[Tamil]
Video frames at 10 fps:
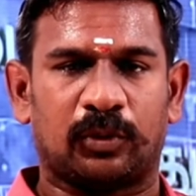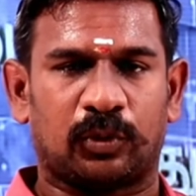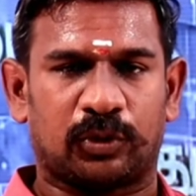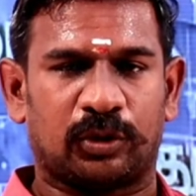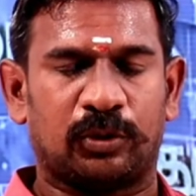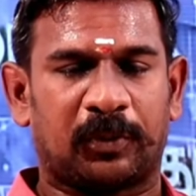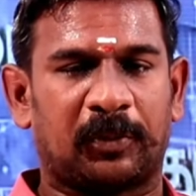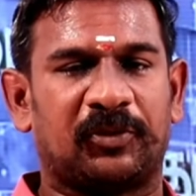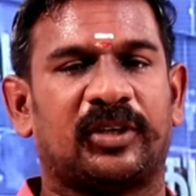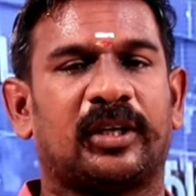ஒரு உத்தரவு
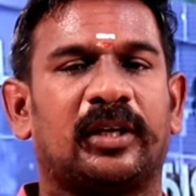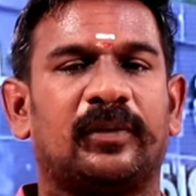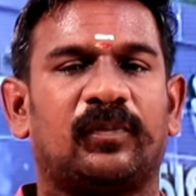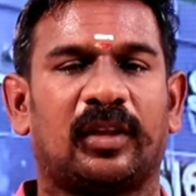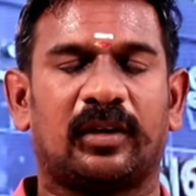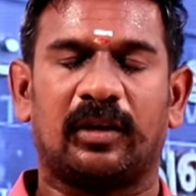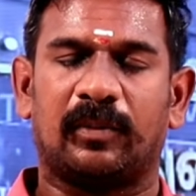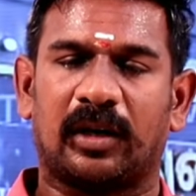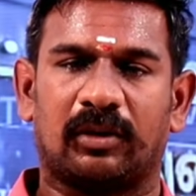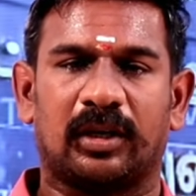பிறப்பிச்சிருக்காங்க அதனால்
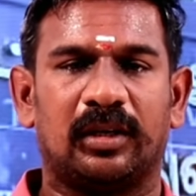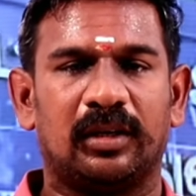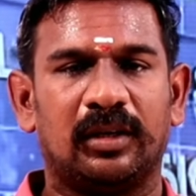மாணவர்கள்